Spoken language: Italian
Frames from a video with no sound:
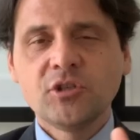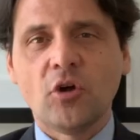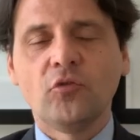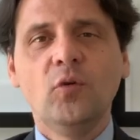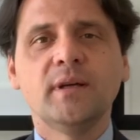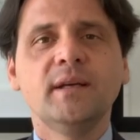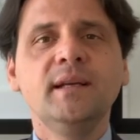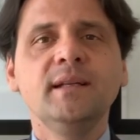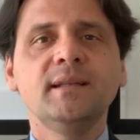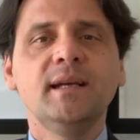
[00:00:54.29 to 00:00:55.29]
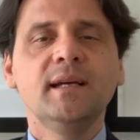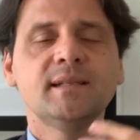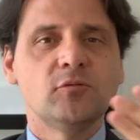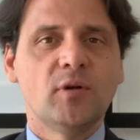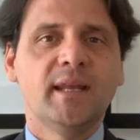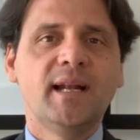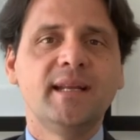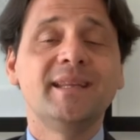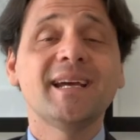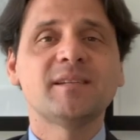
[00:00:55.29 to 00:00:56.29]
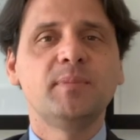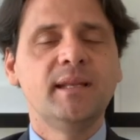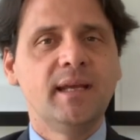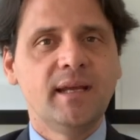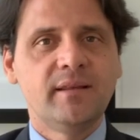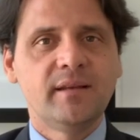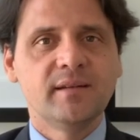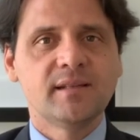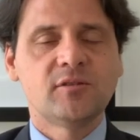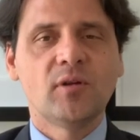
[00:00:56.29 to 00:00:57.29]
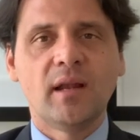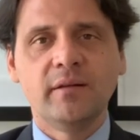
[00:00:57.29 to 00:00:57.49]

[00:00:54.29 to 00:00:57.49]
Ciao, sono Luca Tagliatela, sei sul canale di Tax Planning Internazionale.